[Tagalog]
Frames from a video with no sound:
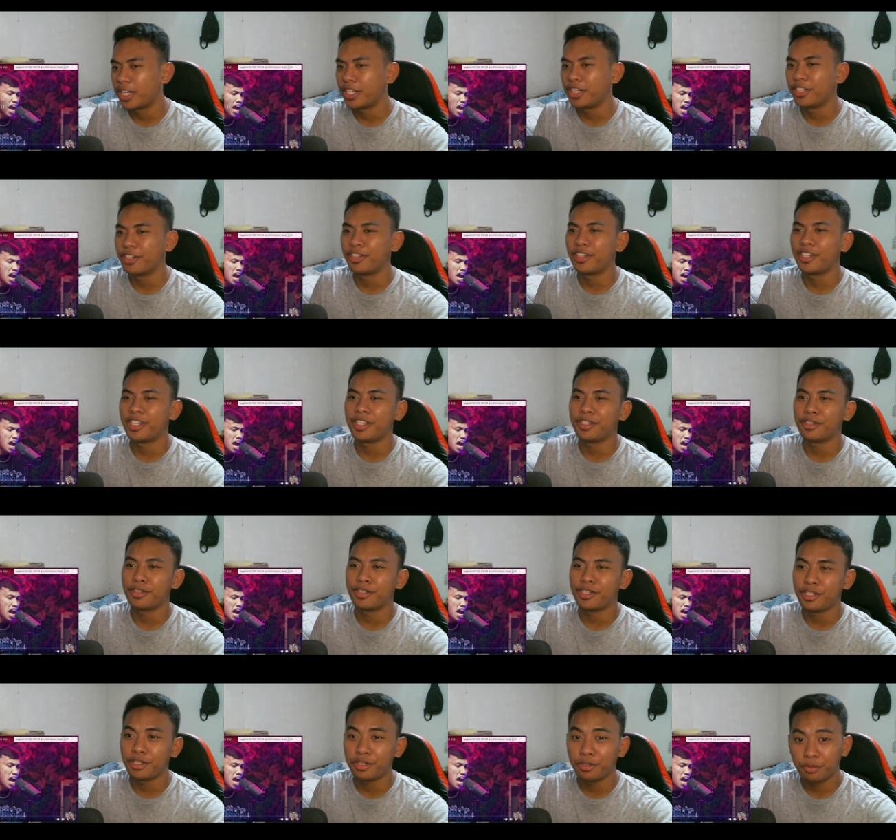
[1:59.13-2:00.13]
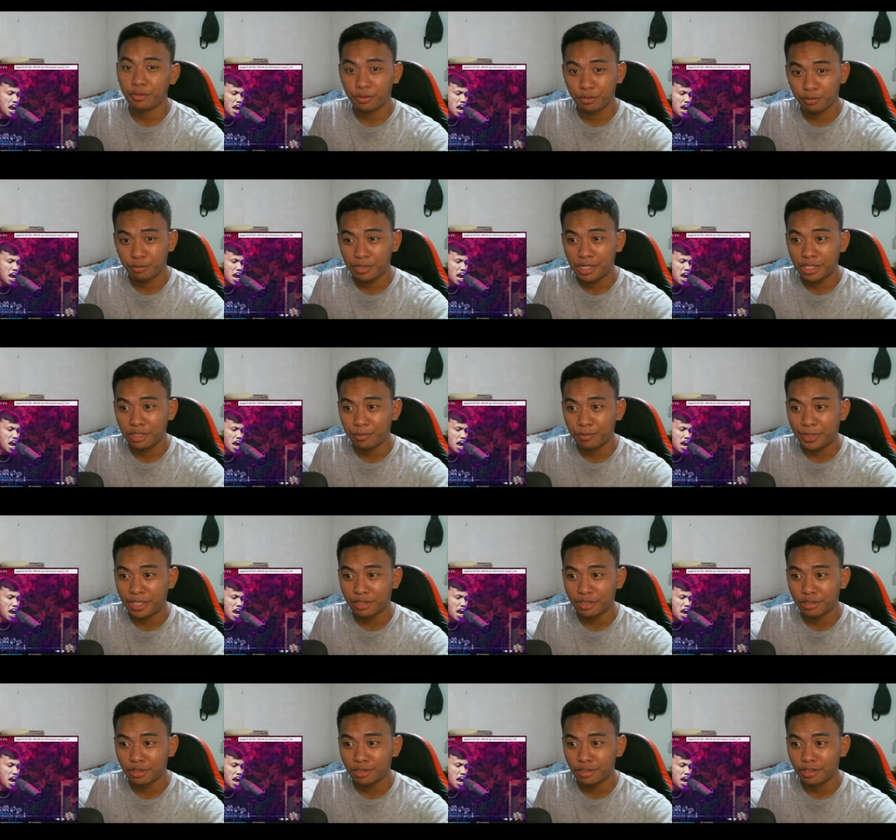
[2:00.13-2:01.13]
Ayun, ayun, ayun Ano pala
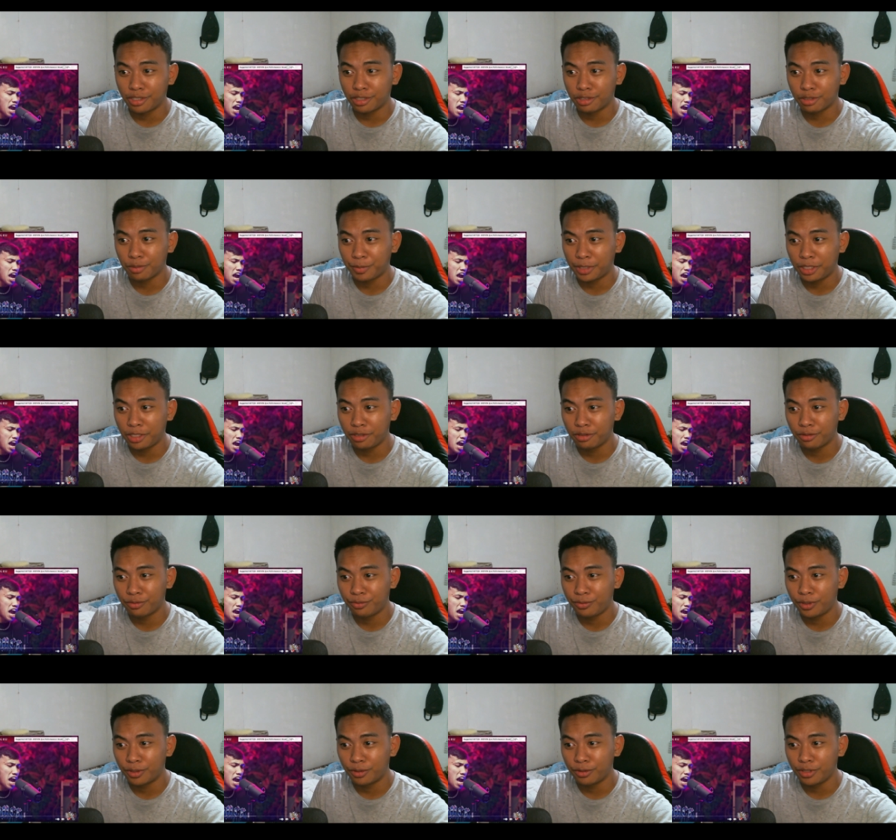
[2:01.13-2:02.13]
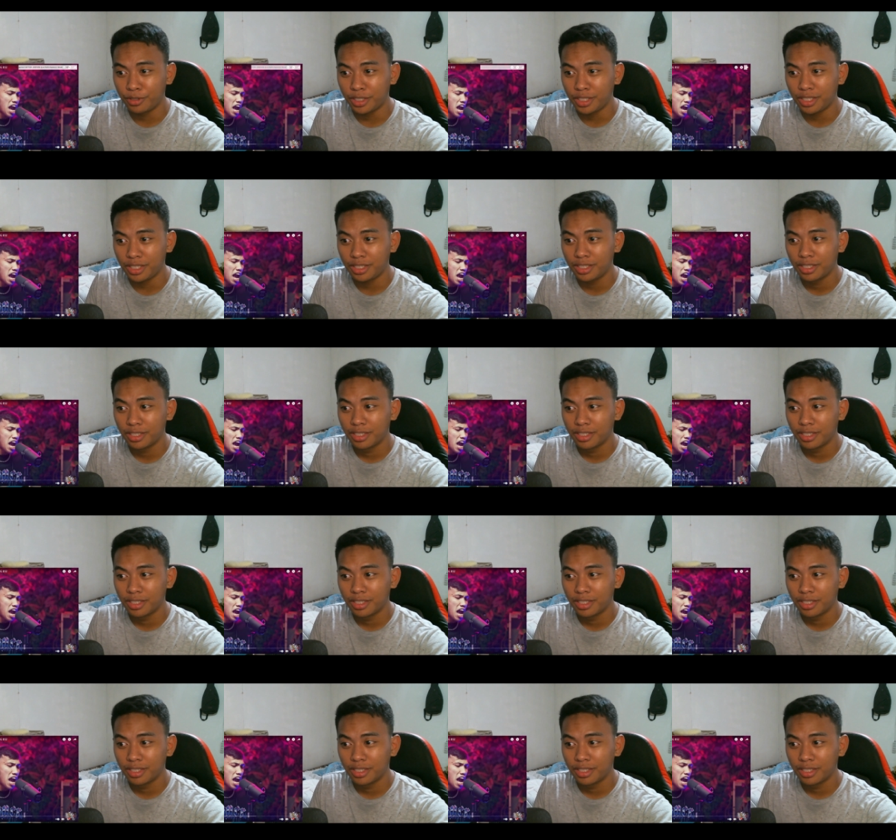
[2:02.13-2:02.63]
to? Ito pala yung flow ni